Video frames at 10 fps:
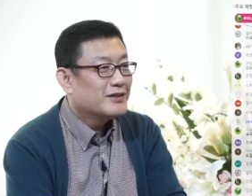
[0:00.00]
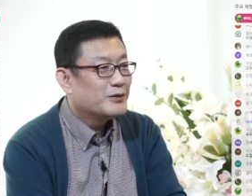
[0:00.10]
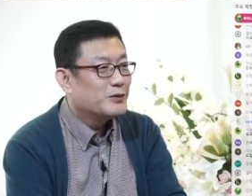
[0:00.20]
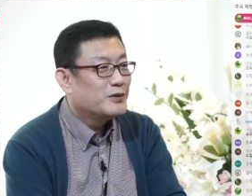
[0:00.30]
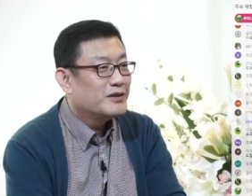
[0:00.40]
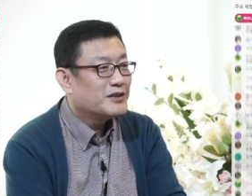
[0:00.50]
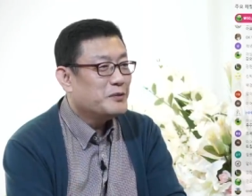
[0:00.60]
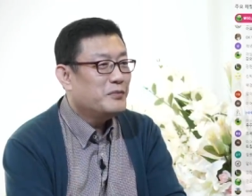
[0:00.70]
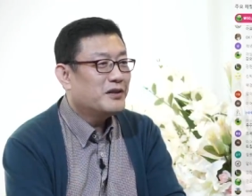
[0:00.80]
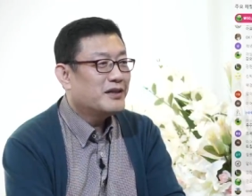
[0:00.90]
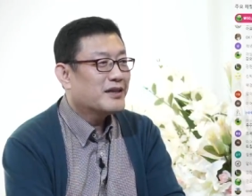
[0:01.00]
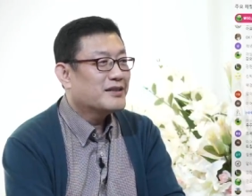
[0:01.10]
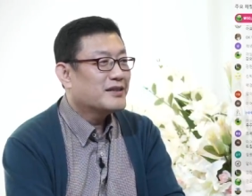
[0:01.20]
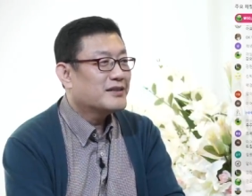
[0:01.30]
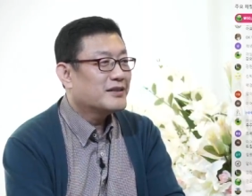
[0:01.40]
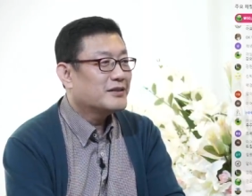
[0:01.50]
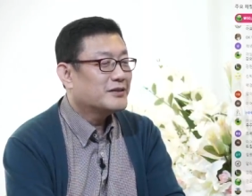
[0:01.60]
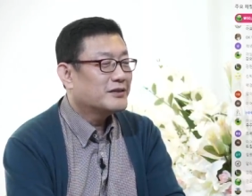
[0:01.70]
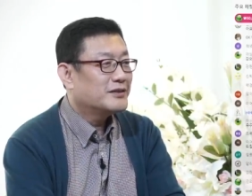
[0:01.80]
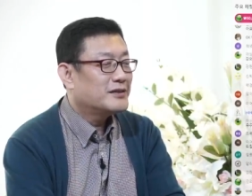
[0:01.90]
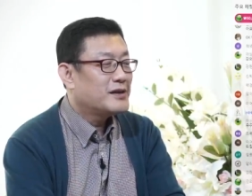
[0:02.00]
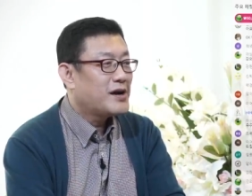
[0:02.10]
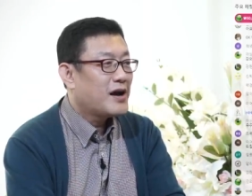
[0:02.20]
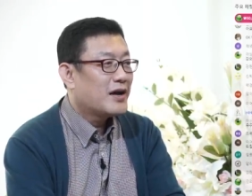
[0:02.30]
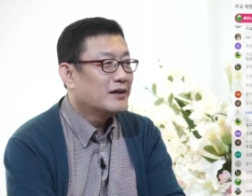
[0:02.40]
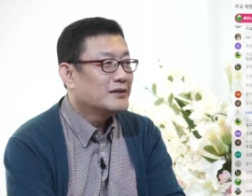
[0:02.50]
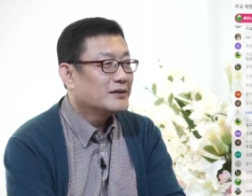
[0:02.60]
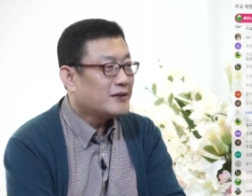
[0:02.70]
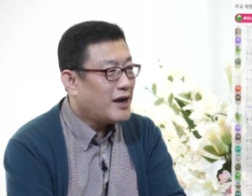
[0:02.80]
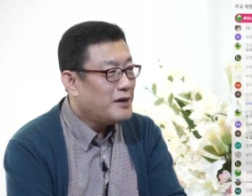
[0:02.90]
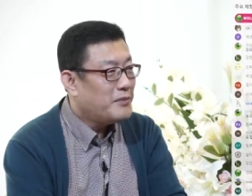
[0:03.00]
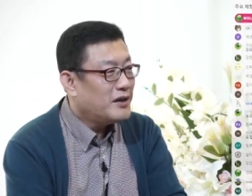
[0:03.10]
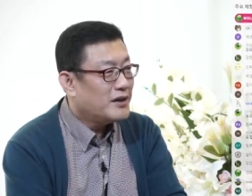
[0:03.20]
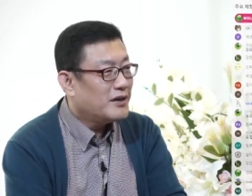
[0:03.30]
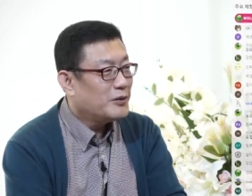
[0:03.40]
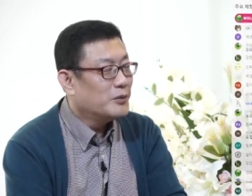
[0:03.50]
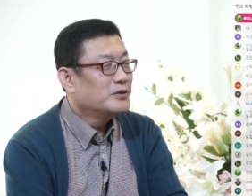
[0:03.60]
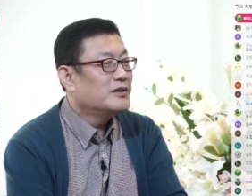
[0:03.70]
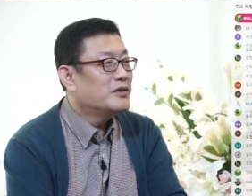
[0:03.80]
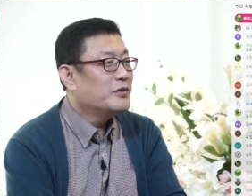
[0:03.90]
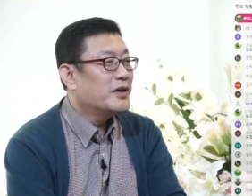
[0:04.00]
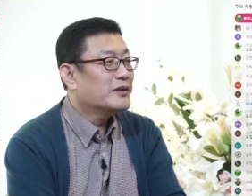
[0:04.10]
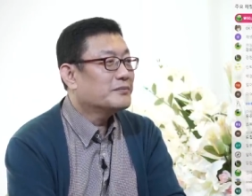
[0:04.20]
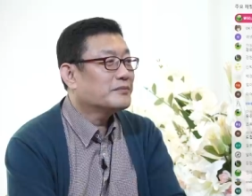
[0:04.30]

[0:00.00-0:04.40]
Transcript: 오늘 신명나게 사세요. 날마다 오늘을 위해.